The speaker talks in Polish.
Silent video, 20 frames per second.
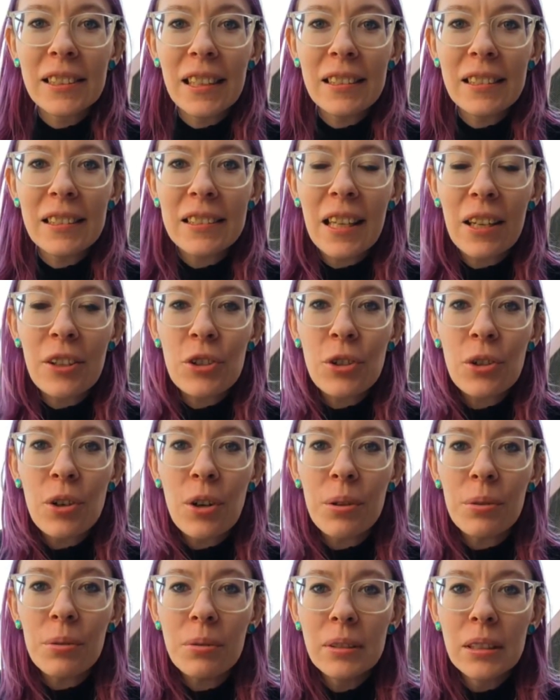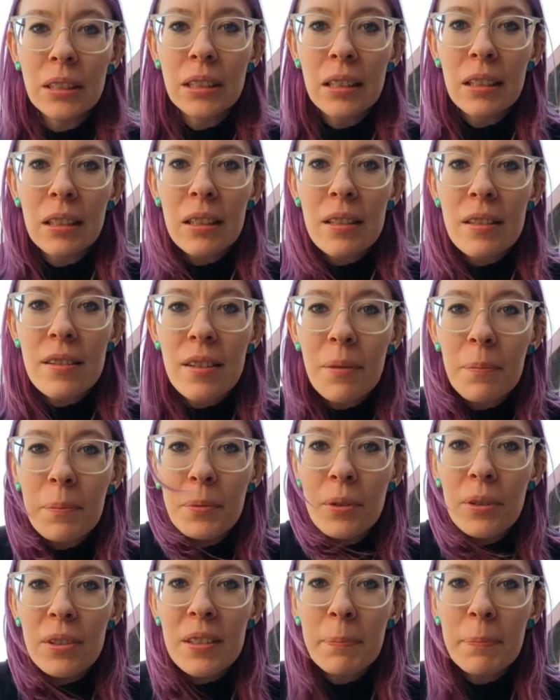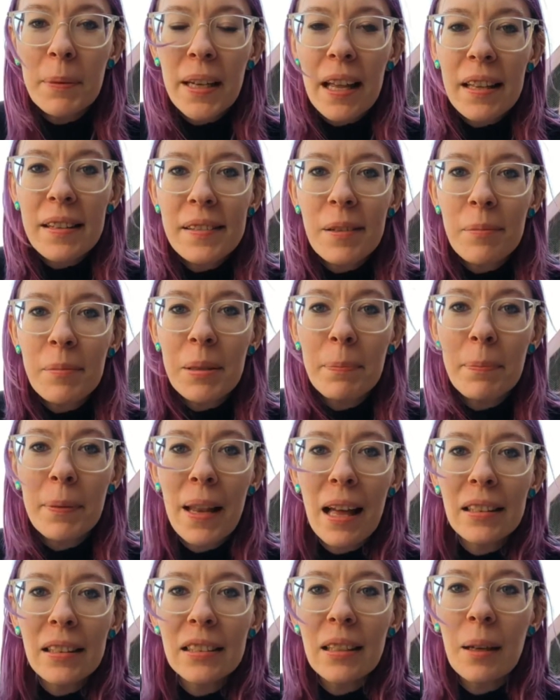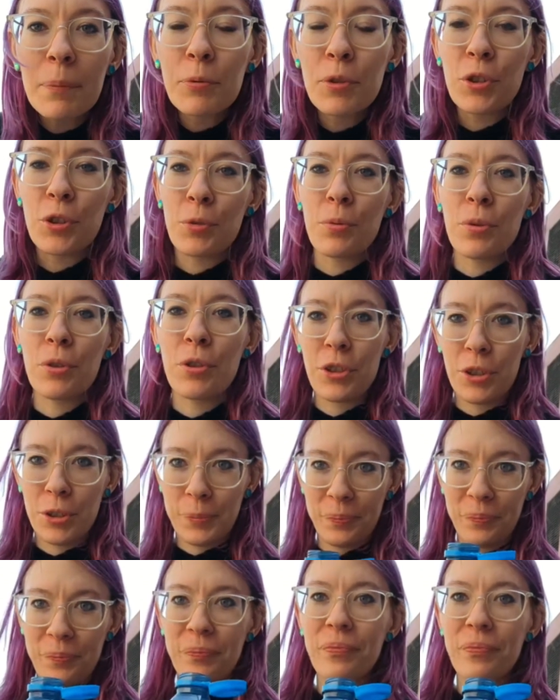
kiedy zaczął co było inspiracją i plany na przyszłość?